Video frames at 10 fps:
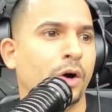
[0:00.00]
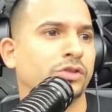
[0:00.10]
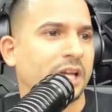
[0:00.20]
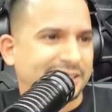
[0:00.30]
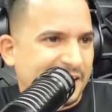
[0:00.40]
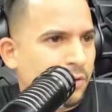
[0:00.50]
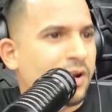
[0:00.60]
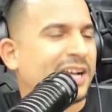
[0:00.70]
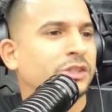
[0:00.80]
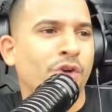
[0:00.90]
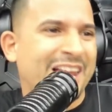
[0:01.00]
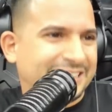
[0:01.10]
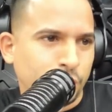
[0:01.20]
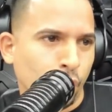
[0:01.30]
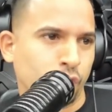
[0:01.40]
O sea, salir una canción
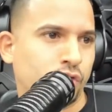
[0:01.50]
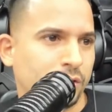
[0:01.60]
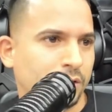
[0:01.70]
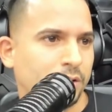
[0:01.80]
las dos.